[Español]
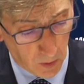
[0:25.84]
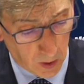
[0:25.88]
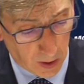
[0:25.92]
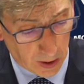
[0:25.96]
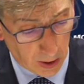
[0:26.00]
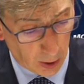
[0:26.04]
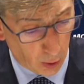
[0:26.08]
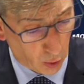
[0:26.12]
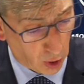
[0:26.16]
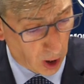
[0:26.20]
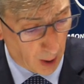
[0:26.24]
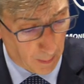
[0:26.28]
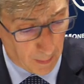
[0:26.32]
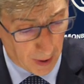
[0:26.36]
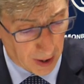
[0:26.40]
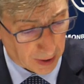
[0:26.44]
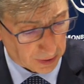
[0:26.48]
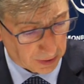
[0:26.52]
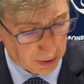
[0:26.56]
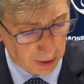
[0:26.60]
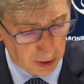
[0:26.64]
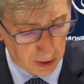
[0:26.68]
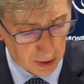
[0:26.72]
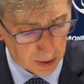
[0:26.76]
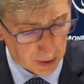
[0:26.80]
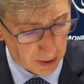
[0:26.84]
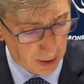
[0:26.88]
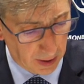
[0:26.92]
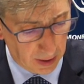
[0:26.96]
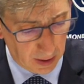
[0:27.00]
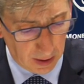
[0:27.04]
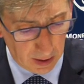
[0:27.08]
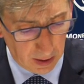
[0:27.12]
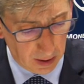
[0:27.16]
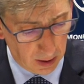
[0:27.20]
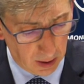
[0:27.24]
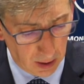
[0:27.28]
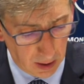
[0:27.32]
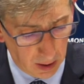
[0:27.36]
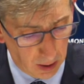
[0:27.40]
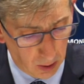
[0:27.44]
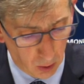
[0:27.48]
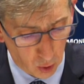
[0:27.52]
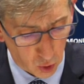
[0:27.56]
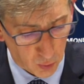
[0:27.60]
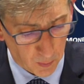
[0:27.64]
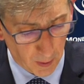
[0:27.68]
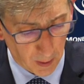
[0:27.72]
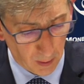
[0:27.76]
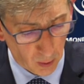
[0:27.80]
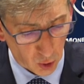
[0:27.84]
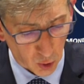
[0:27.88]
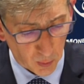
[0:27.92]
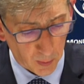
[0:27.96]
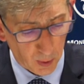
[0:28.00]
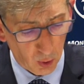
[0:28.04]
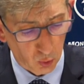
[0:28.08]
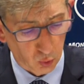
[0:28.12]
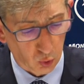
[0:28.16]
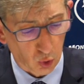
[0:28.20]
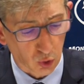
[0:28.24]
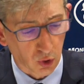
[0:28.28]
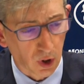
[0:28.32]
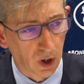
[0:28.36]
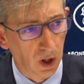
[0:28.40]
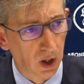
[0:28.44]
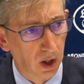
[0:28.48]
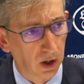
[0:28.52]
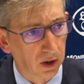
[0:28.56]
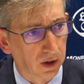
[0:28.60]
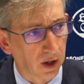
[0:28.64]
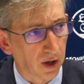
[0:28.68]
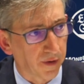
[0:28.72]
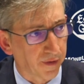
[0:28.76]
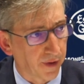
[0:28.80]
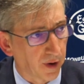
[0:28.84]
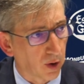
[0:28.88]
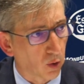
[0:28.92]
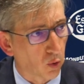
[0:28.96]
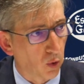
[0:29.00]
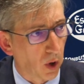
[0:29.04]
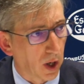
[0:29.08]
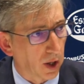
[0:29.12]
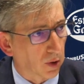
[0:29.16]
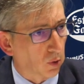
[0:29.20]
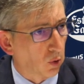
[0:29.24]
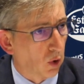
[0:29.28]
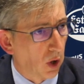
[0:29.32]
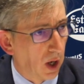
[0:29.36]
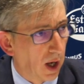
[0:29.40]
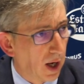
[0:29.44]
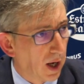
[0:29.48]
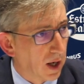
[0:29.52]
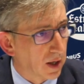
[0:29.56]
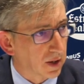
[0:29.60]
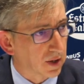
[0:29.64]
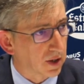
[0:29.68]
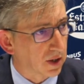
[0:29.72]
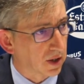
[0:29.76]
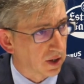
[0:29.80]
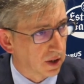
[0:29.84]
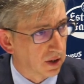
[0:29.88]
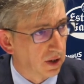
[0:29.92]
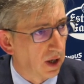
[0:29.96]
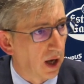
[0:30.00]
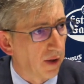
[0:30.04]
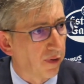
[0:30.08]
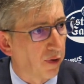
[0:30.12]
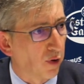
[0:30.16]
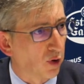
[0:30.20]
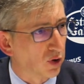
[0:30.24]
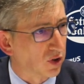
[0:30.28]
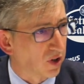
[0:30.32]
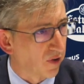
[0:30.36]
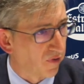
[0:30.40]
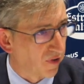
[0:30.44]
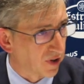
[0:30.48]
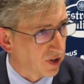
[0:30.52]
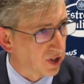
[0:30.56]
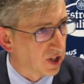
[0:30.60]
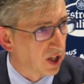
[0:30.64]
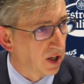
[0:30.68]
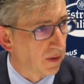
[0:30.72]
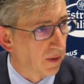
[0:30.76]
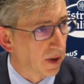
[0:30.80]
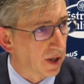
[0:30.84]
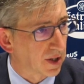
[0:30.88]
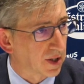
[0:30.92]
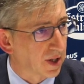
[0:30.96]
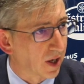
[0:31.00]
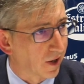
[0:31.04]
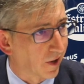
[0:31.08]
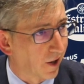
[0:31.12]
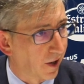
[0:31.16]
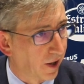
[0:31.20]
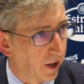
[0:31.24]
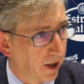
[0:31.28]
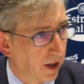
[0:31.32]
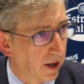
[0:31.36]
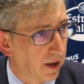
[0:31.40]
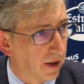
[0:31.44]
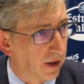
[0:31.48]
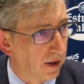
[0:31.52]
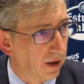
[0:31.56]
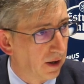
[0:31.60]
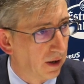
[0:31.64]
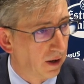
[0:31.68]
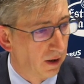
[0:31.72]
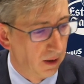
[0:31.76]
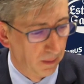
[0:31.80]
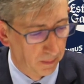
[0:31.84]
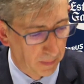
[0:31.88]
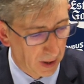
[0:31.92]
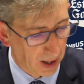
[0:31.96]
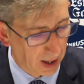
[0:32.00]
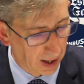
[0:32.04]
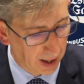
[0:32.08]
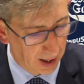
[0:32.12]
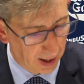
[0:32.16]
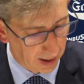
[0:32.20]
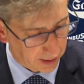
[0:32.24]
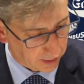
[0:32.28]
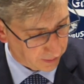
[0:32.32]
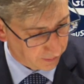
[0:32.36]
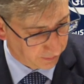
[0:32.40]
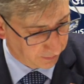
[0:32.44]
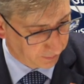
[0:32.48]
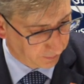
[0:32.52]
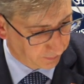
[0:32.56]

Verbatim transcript: Creo que a partir de los primeros minutos del tercer cuarto, las acciones defensivas, el querer, el pelear,